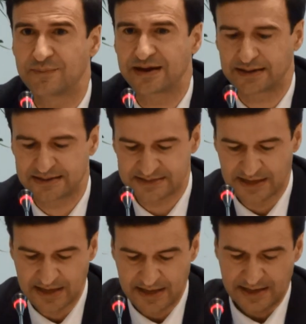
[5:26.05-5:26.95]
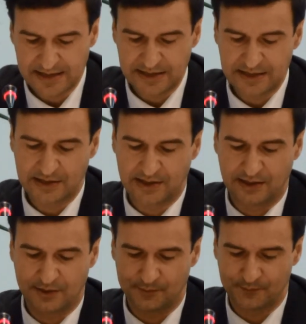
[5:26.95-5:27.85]
marcas. Y
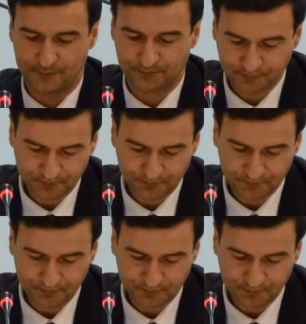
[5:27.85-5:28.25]
em,